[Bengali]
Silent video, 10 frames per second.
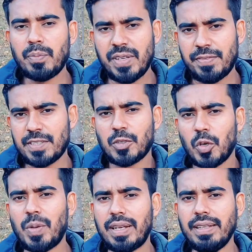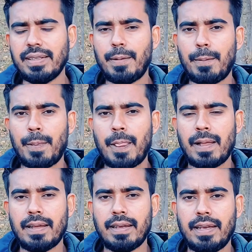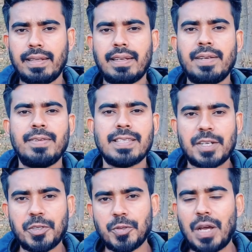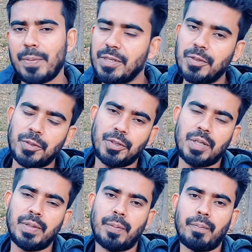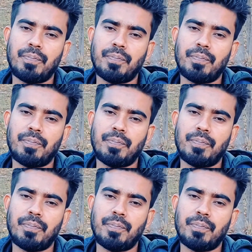ভিএফএস গ্লোবালে ইতালির ভিসার জন্য আবেদন করতে হবে